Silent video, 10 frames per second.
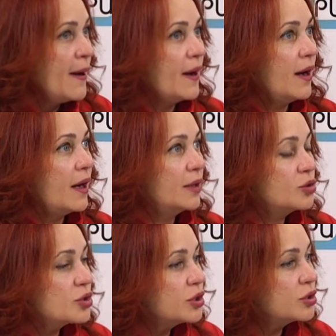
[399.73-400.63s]
А,
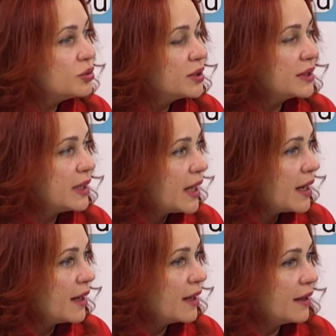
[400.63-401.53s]
нужны руки для
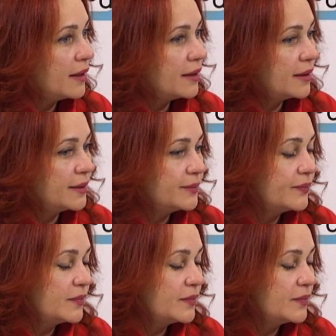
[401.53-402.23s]
а,